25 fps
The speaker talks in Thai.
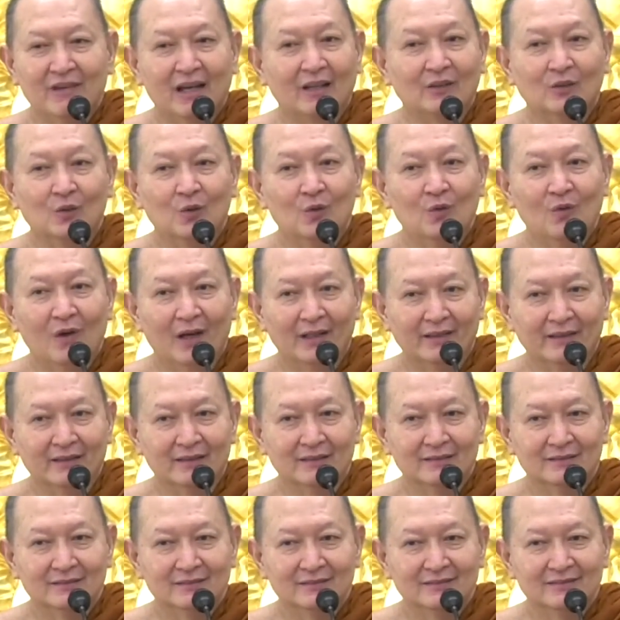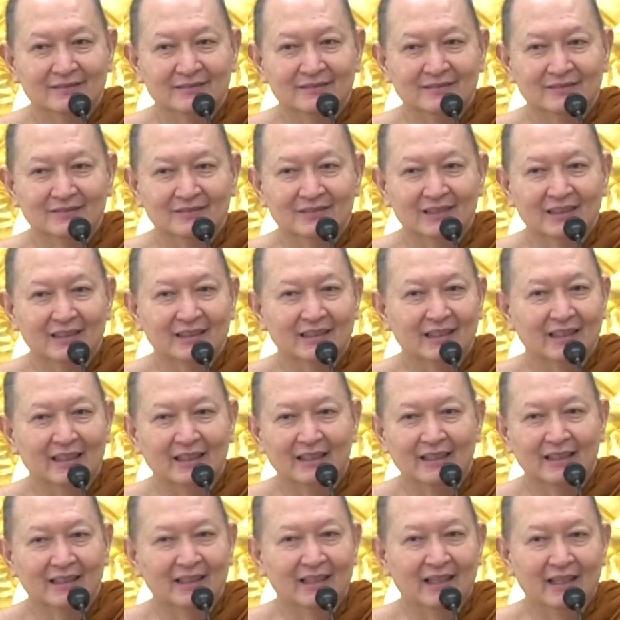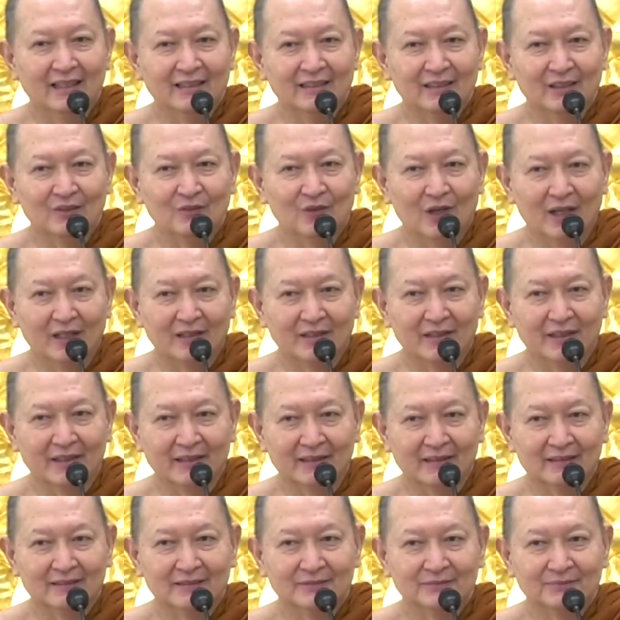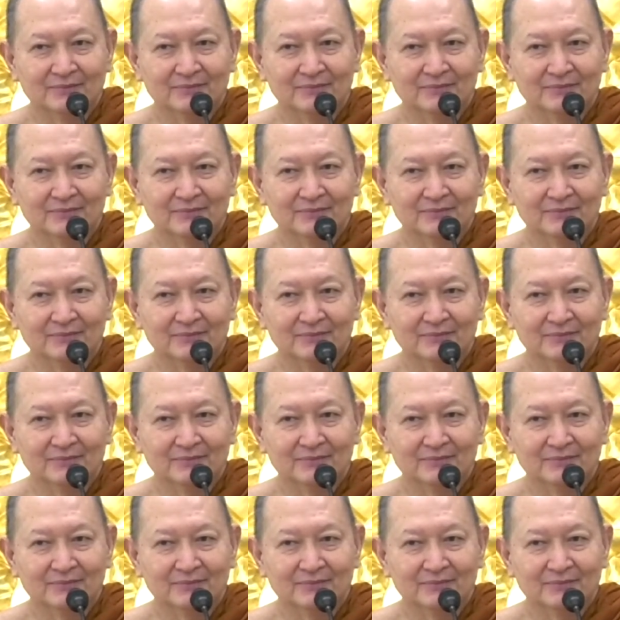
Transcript: ฟังทุกวัน ว่าแกให้จังหวะเก่ง